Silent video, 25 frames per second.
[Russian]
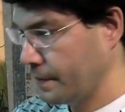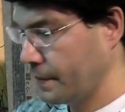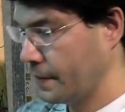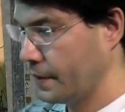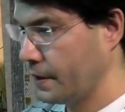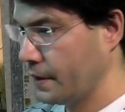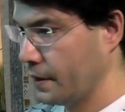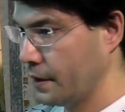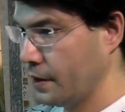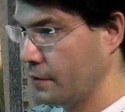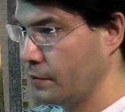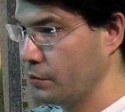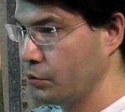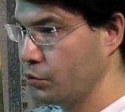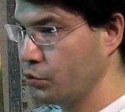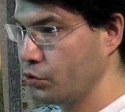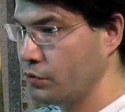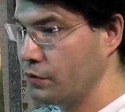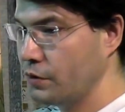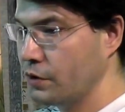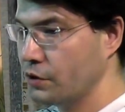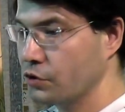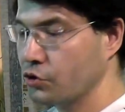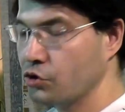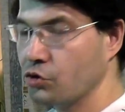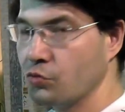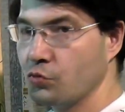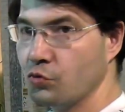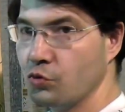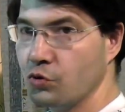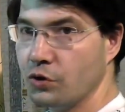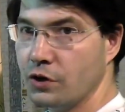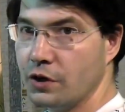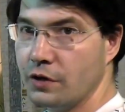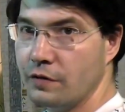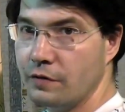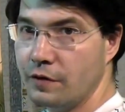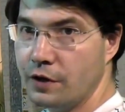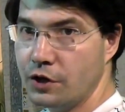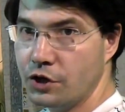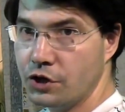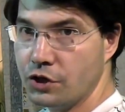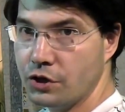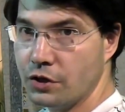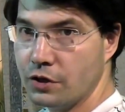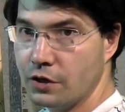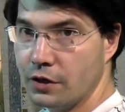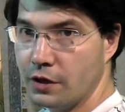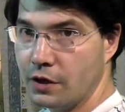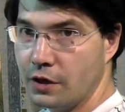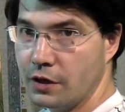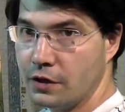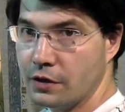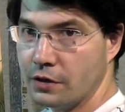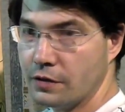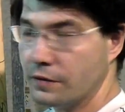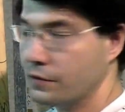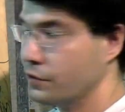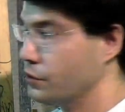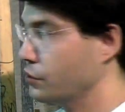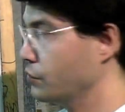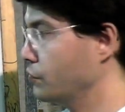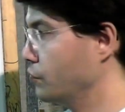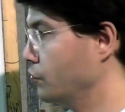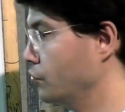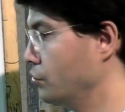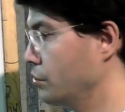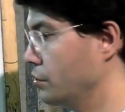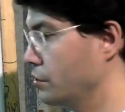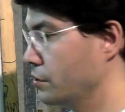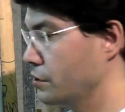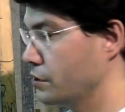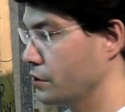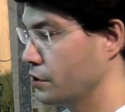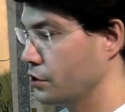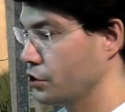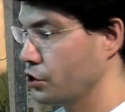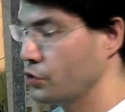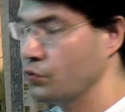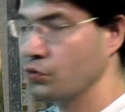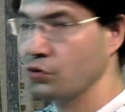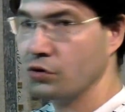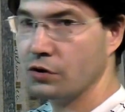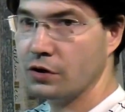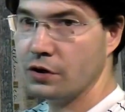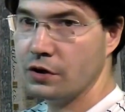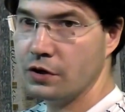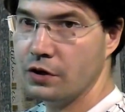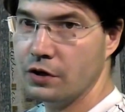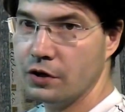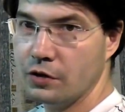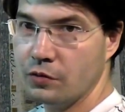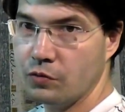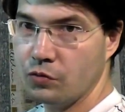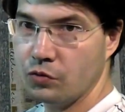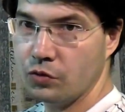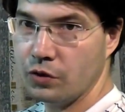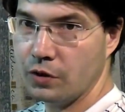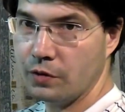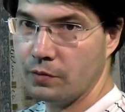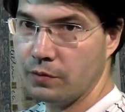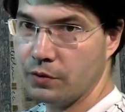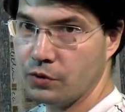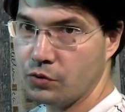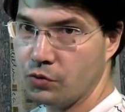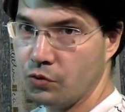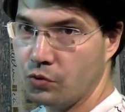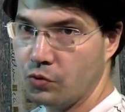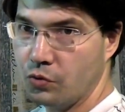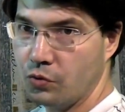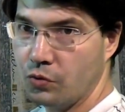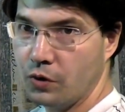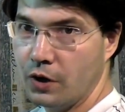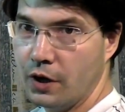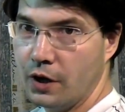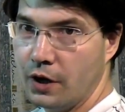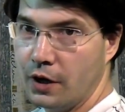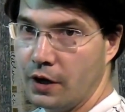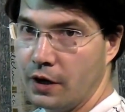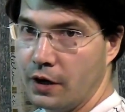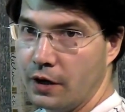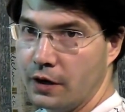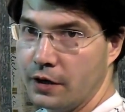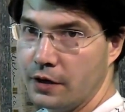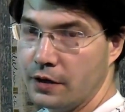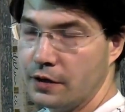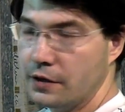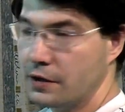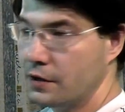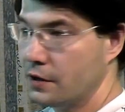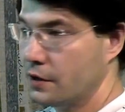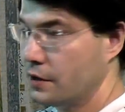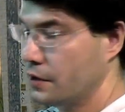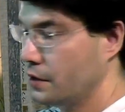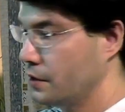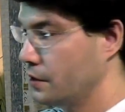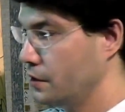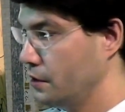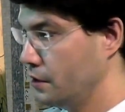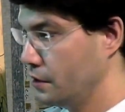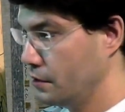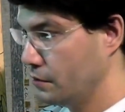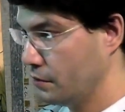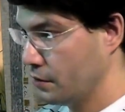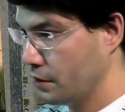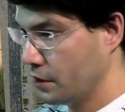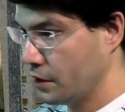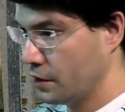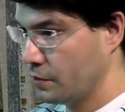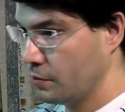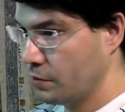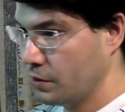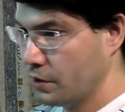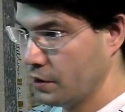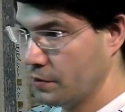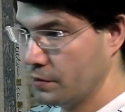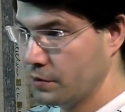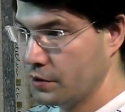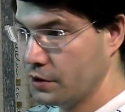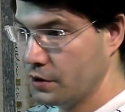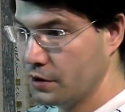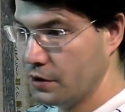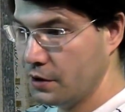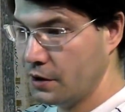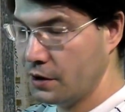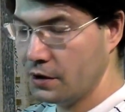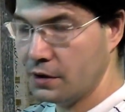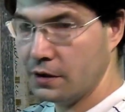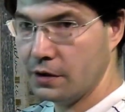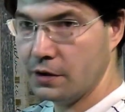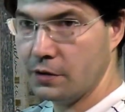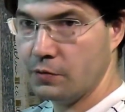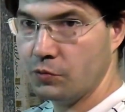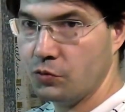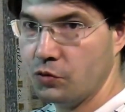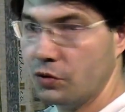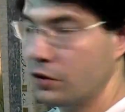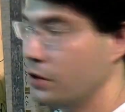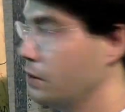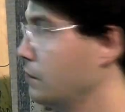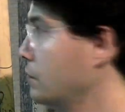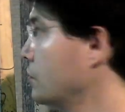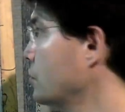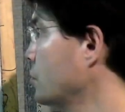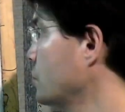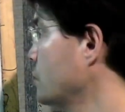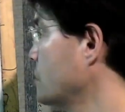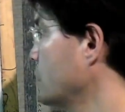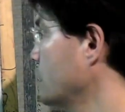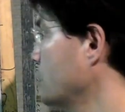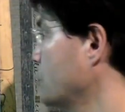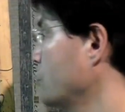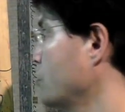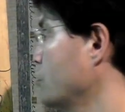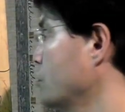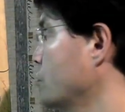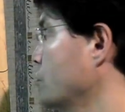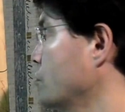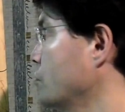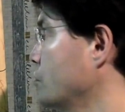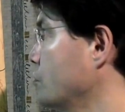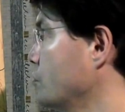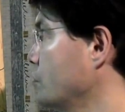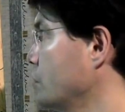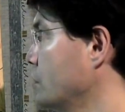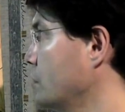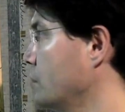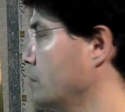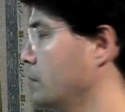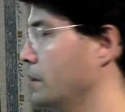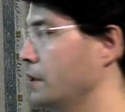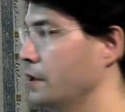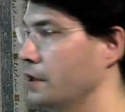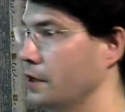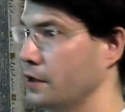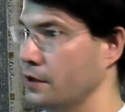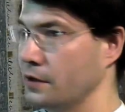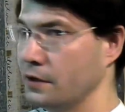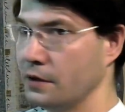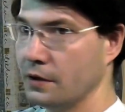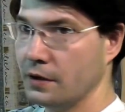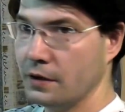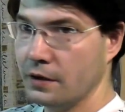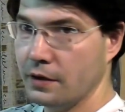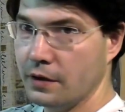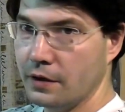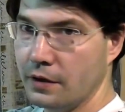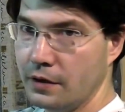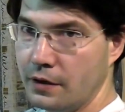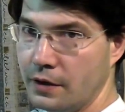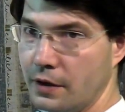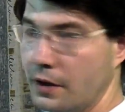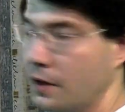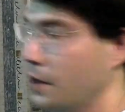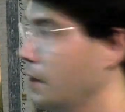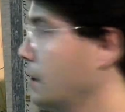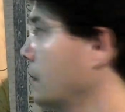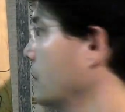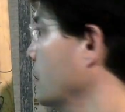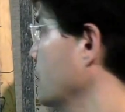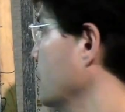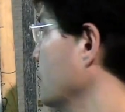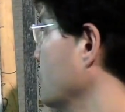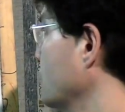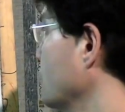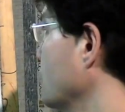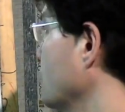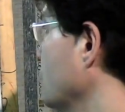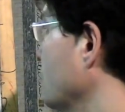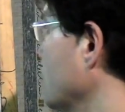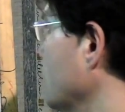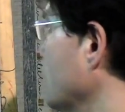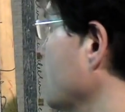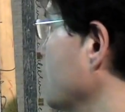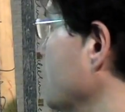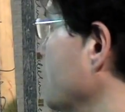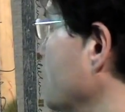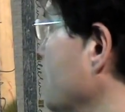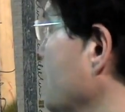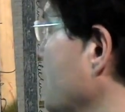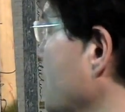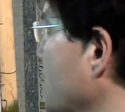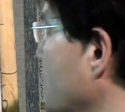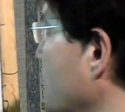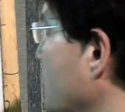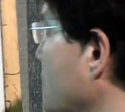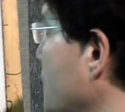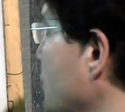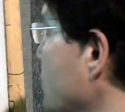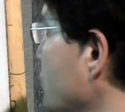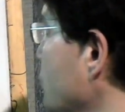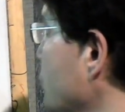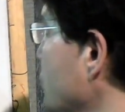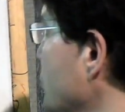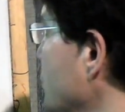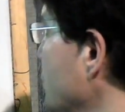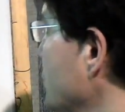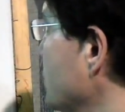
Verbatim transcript: как бы неудивительно, что многие вещи, да, сводятся к чему-то единому, да, поскольку идея единого как бы объединяет эти многие вещи, да, то есть, в смысле понятия, да. То есть идея это как раз вот здесь